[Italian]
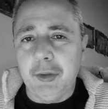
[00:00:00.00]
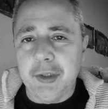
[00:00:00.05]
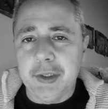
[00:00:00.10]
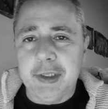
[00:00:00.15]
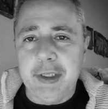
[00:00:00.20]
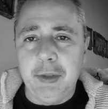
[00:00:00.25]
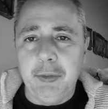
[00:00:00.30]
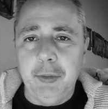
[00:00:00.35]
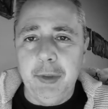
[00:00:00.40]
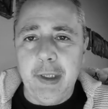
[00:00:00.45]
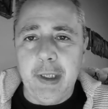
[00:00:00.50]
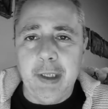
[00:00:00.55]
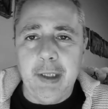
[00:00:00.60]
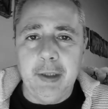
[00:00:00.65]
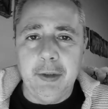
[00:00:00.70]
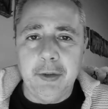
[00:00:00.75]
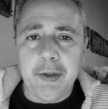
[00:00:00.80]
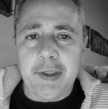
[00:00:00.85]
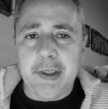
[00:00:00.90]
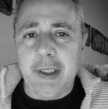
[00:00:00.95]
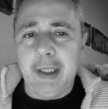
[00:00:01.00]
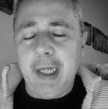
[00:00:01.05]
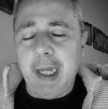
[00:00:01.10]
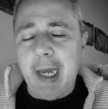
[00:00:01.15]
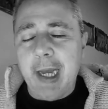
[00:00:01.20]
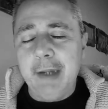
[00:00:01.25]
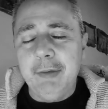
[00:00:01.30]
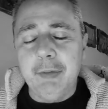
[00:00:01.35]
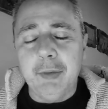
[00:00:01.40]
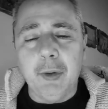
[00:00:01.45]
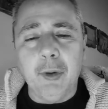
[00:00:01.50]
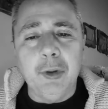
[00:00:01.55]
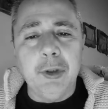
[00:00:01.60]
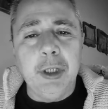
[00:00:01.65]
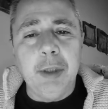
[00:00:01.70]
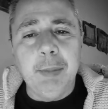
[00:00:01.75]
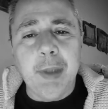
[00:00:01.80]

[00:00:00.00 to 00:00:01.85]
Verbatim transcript: a seguire le nostre live ogni